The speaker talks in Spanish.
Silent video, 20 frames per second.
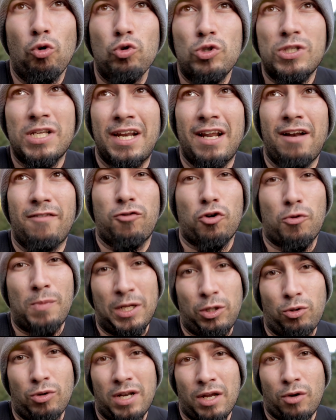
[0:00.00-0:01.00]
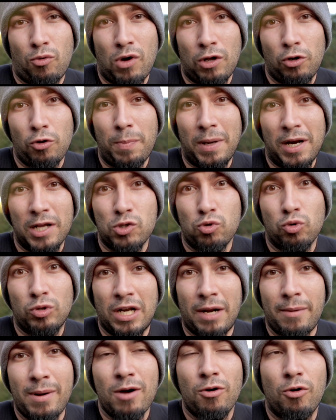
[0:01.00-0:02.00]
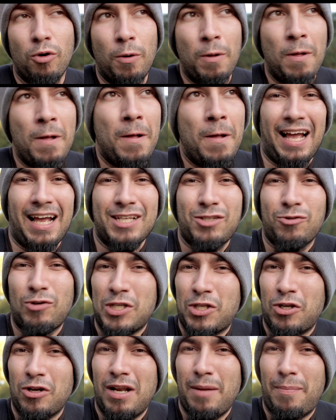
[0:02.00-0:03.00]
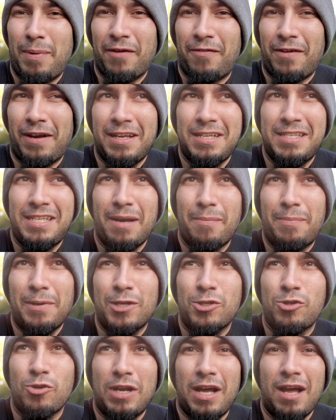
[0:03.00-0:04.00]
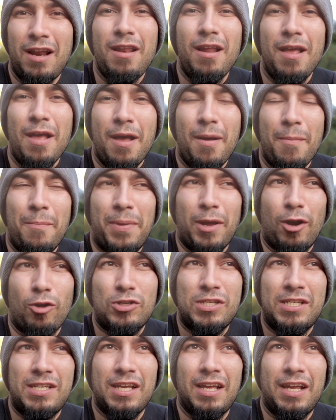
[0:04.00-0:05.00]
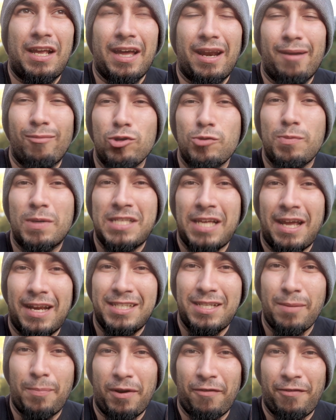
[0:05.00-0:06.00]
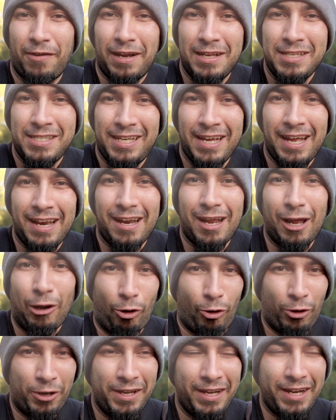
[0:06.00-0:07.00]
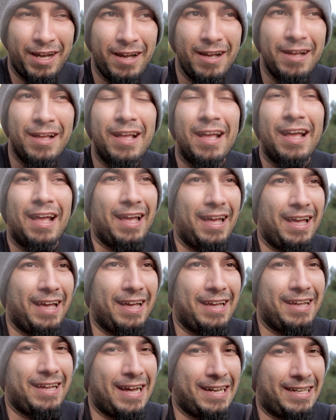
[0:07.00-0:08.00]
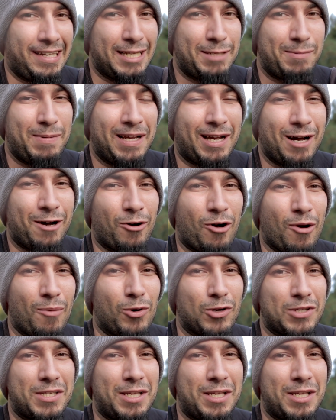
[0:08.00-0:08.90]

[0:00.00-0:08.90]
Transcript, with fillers: usan el formato adecuado para su trabajo. Es cuestión de preferencia personal, pero si queremos basar esta preferencia en la lógica, eh, ya te he explicado cómo